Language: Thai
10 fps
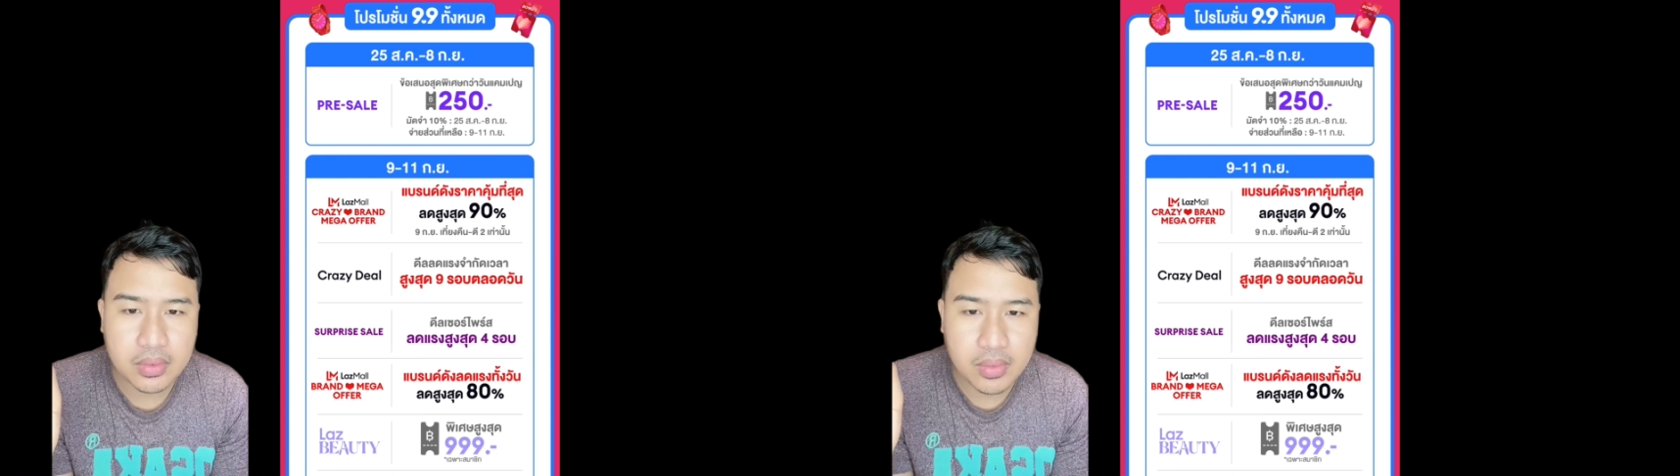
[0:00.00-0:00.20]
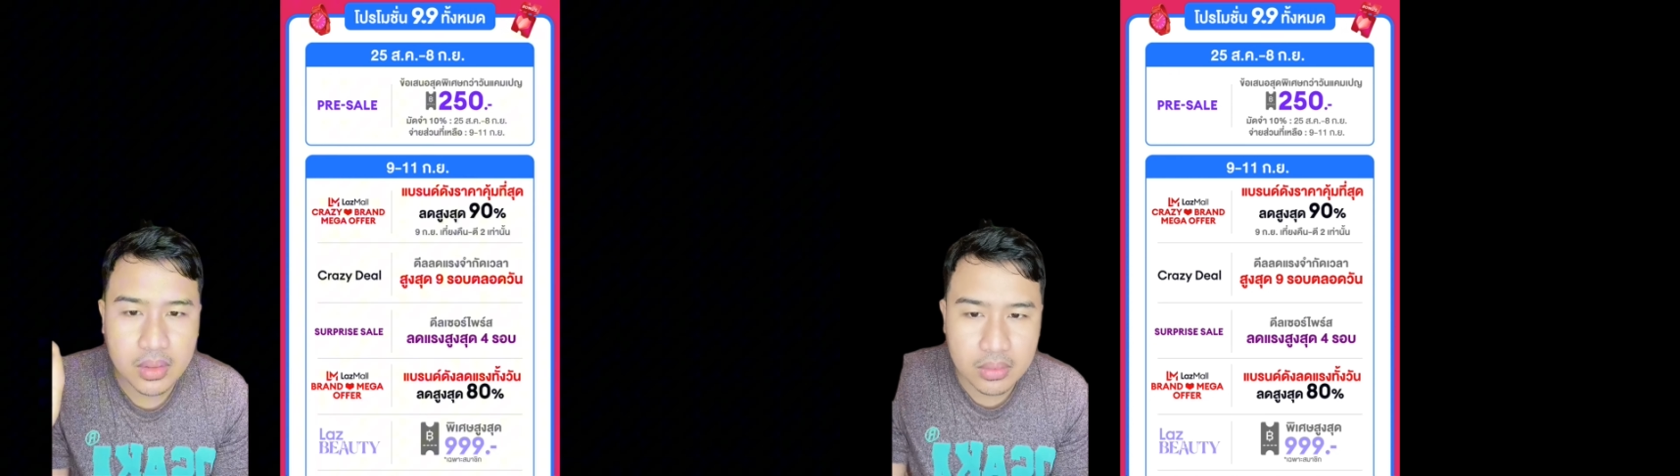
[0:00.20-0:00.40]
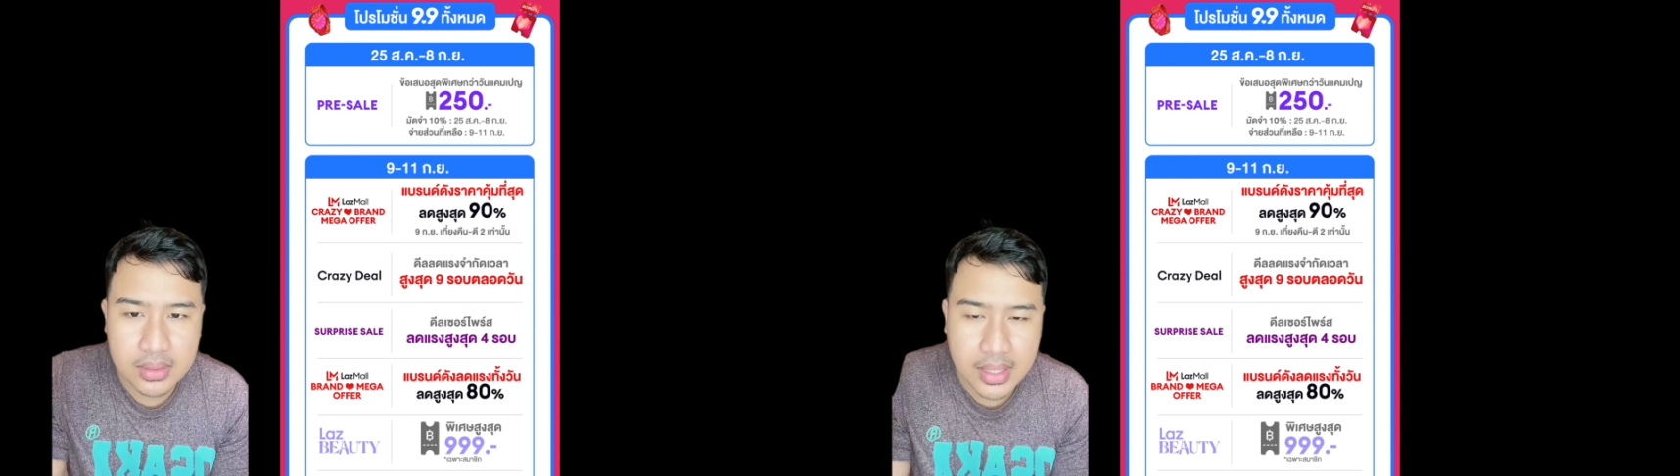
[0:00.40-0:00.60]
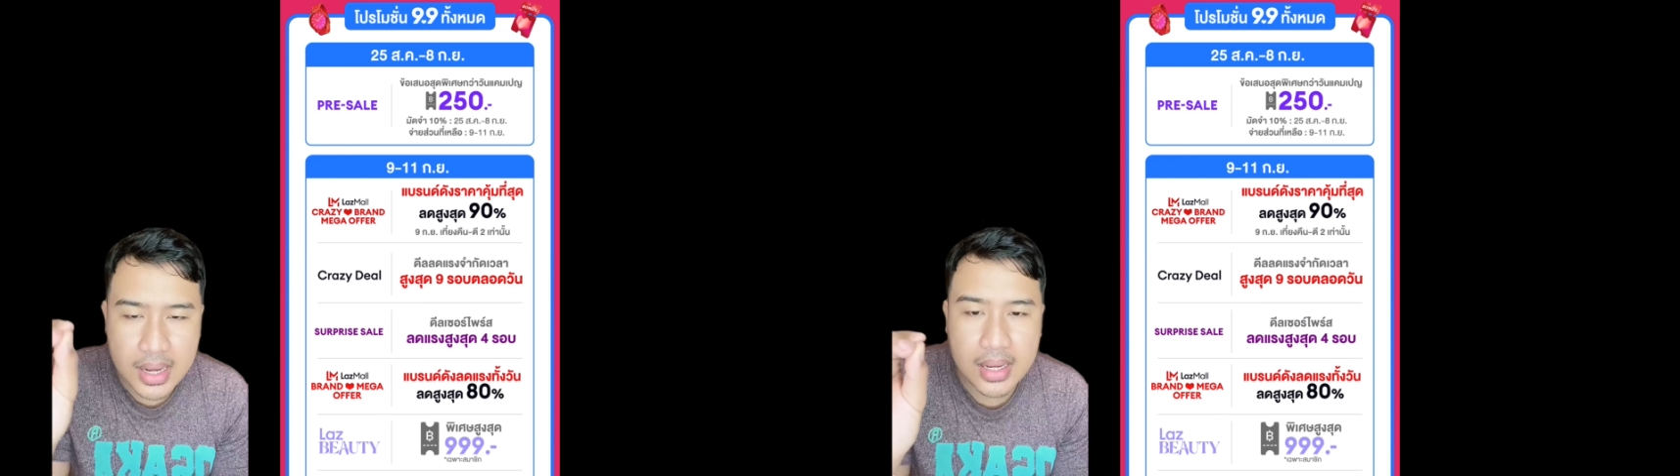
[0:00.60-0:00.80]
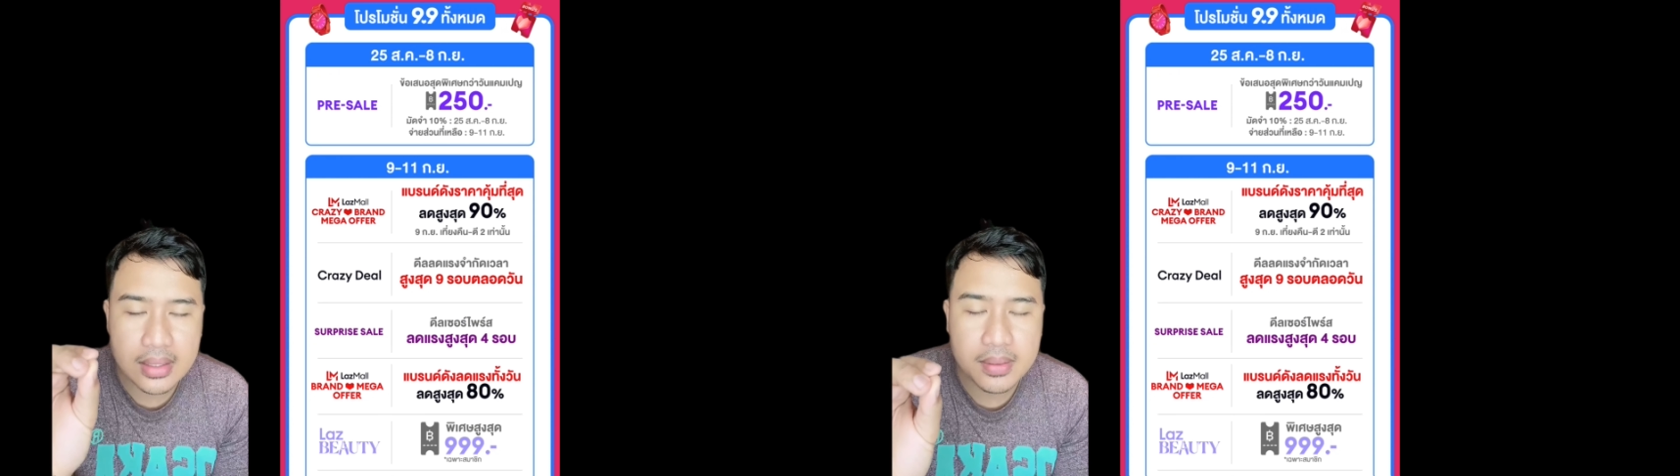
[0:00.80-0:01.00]
ว่าลดรา
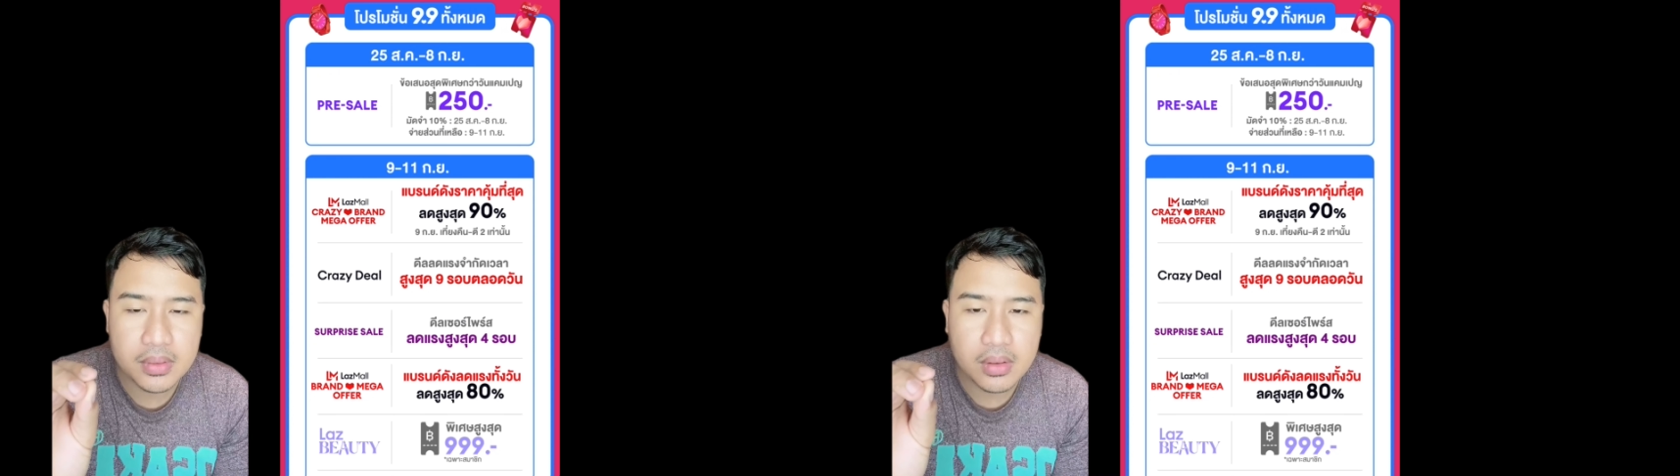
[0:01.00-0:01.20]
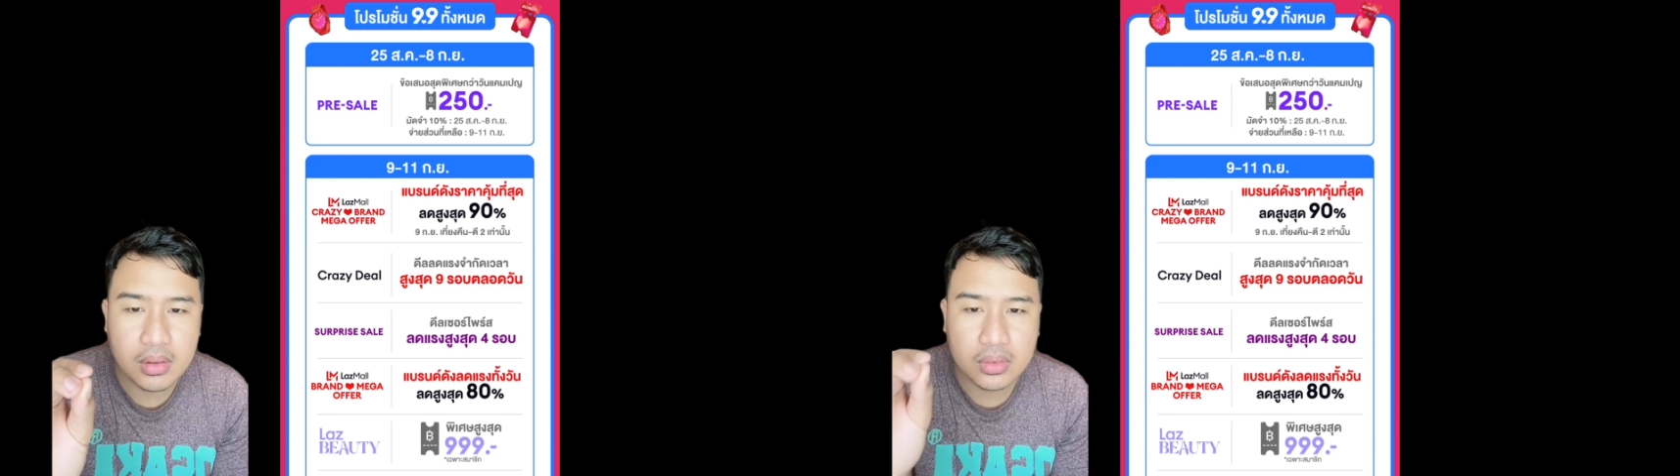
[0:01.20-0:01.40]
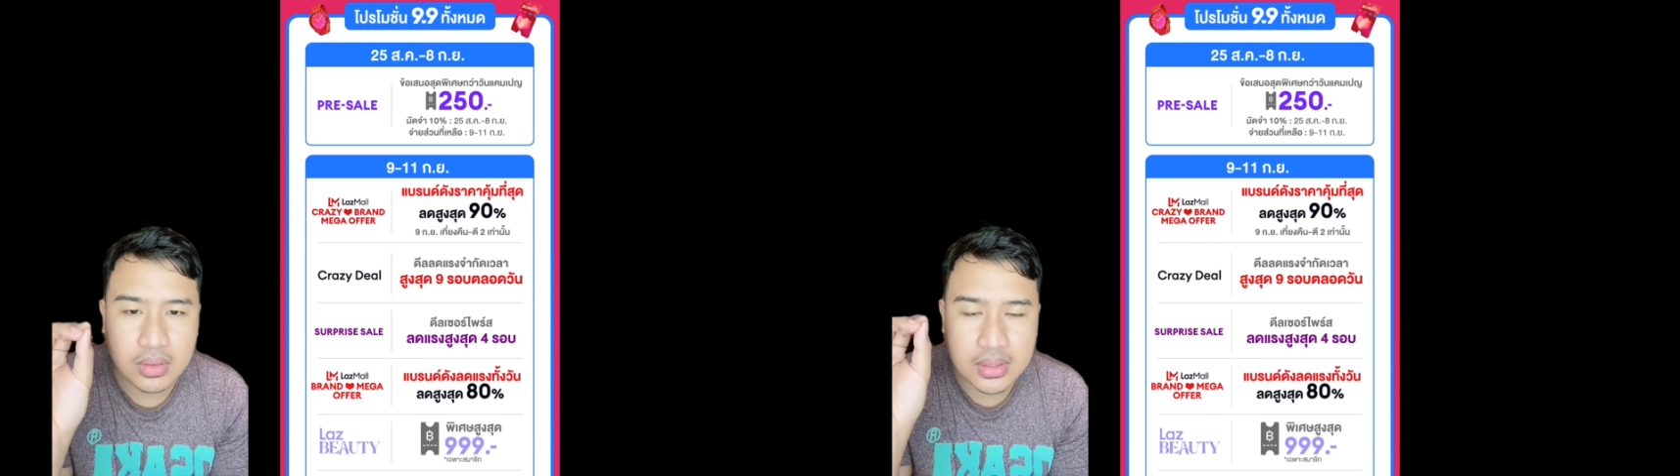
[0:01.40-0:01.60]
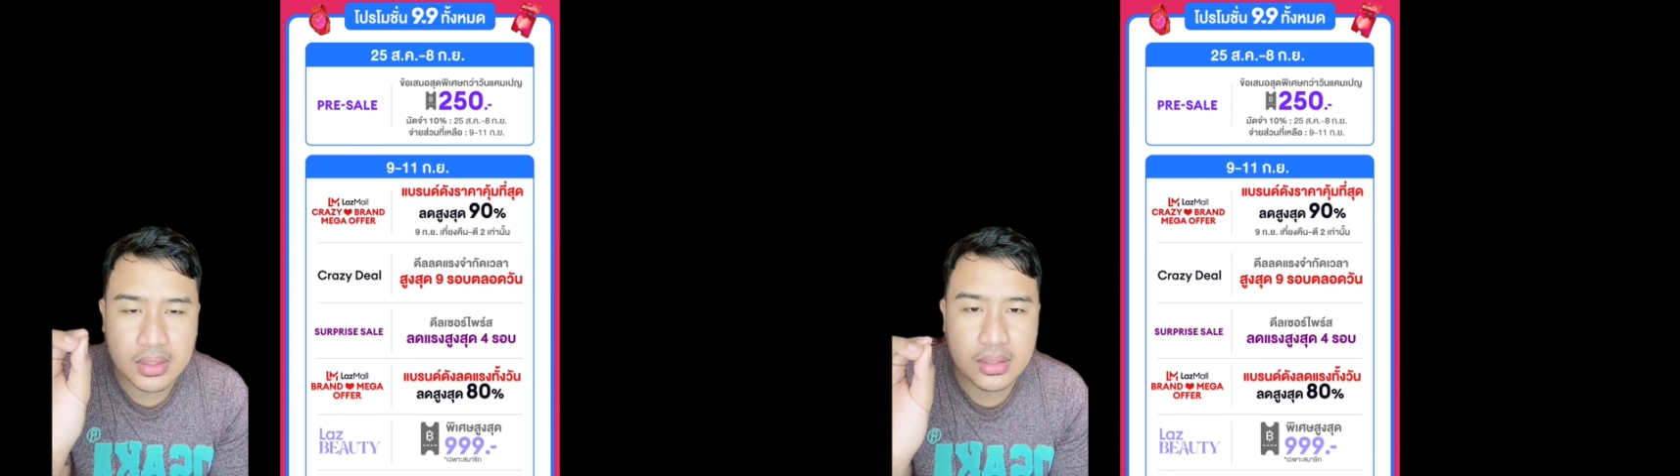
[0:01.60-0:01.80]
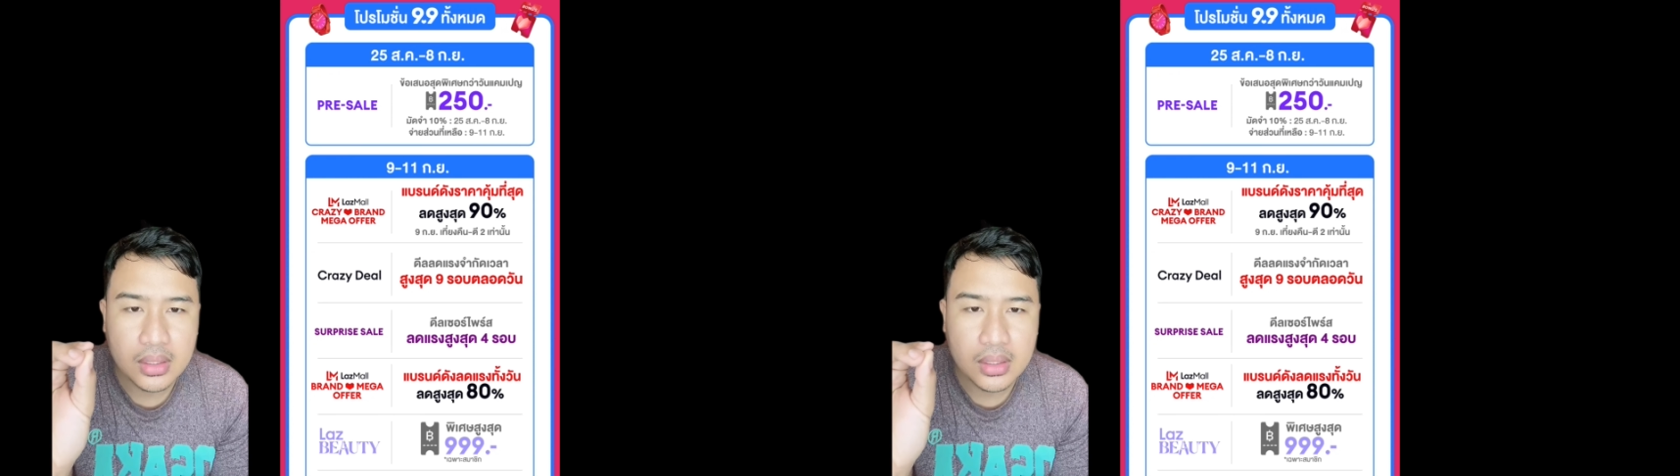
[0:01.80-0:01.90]
คานะครับ แล้วก็ตอนที่